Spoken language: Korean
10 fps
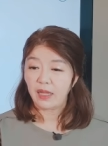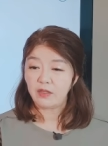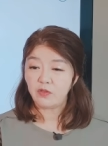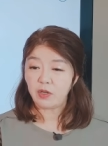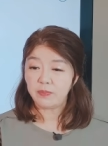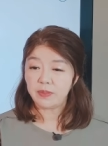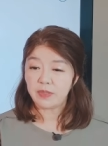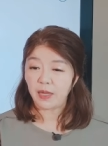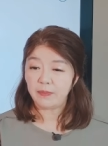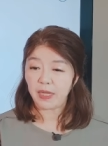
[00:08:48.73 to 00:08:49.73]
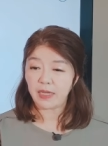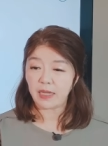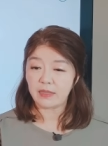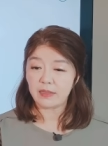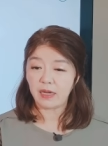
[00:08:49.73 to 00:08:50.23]
트럼프 캠페인에
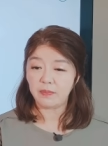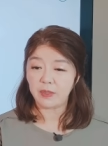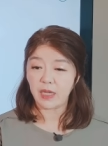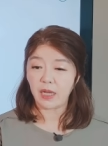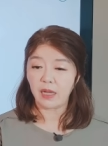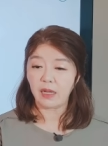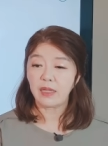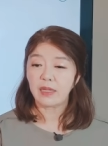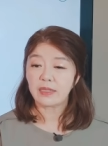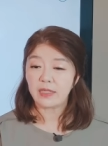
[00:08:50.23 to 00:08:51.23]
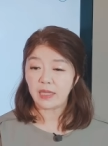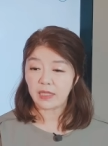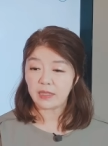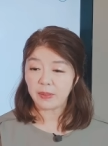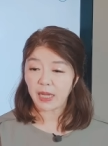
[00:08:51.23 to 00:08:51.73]
있는 사람이나 그때
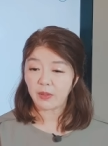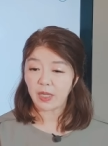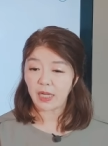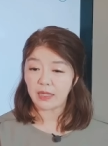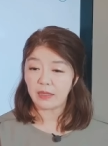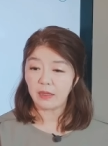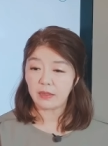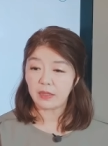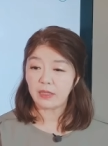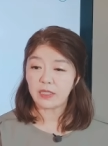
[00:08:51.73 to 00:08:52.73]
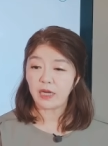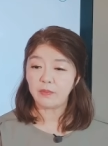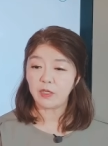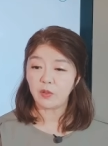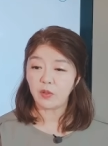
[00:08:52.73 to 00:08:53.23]
당시 백악관에 있던 어떤
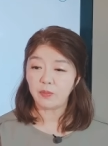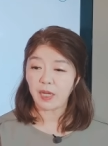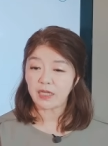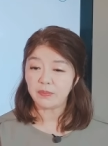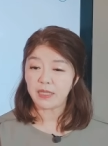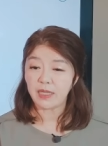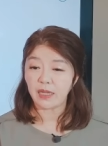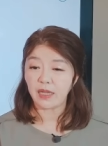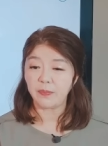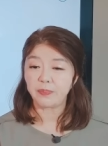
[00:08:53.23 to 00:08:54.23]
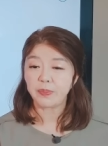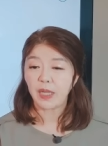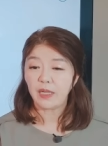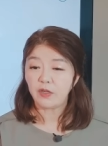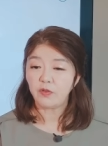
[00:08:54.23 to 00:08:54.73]
사람들도 마이크 펜스에게
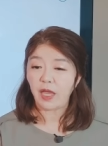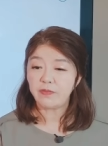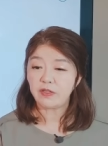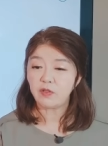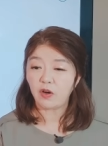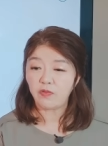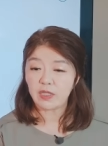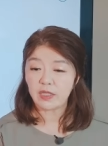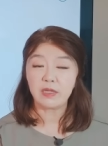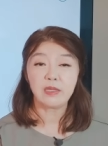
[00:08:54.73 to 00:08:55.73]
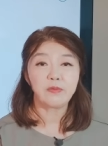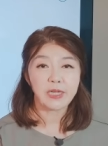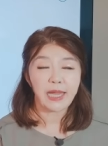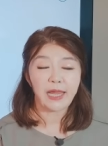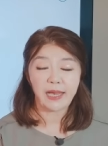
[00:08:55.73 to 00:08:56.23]
You have to overturn
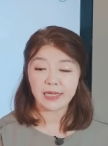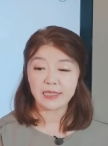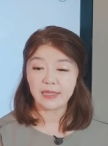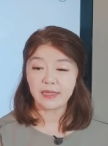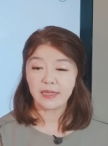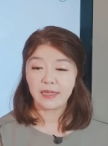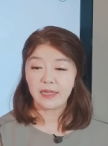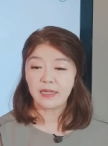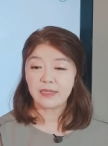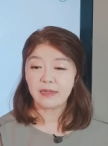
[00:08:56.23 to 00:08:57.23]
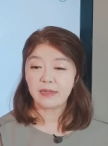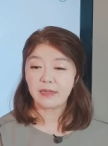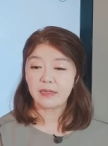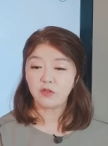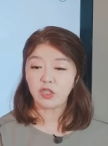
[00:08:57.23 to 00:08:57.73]
the election.
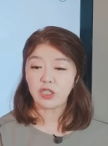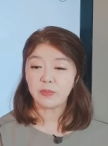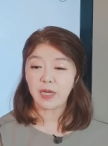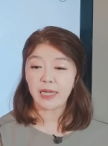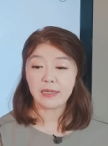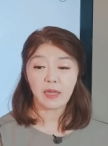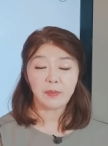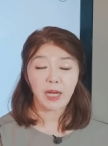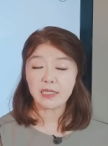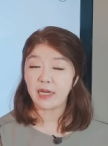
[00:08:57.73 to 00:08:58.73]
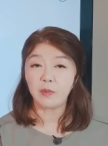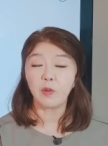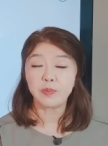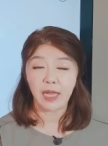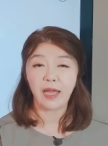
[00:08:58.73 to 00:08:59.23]
선거를 뒤집어라 이렇게 말한 사람
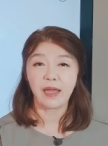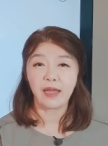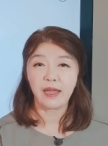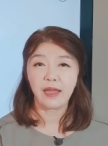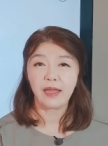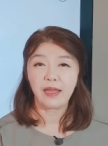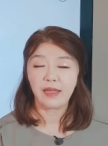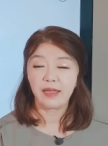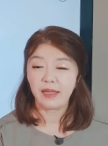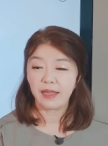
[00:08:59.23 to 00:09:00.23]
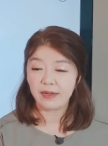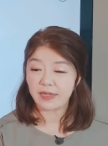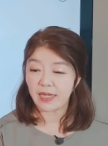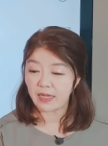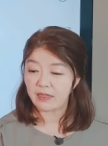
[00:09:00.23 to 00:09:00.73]
없다.
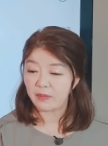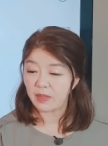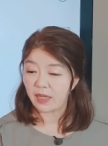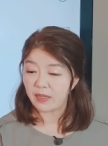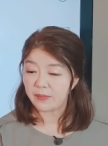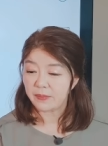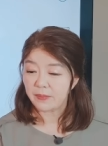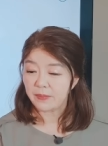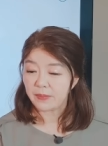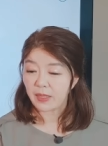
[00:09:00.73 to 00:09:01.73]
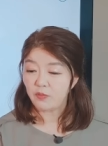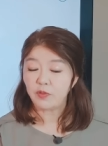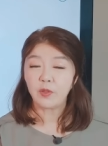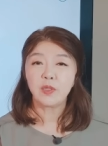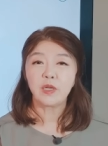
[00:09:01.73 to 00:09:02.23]
이렇게 얘기했습니다.
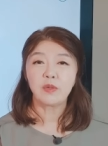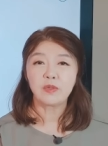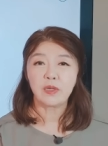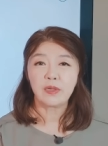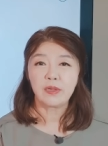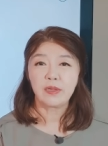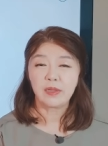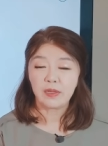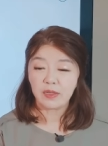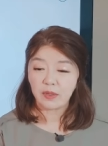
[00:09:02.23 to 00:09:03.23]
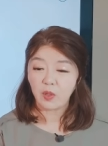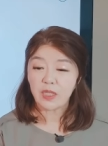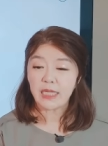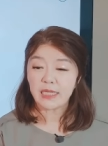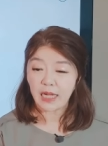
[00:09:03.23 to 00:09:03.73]
부통령으로서 권한을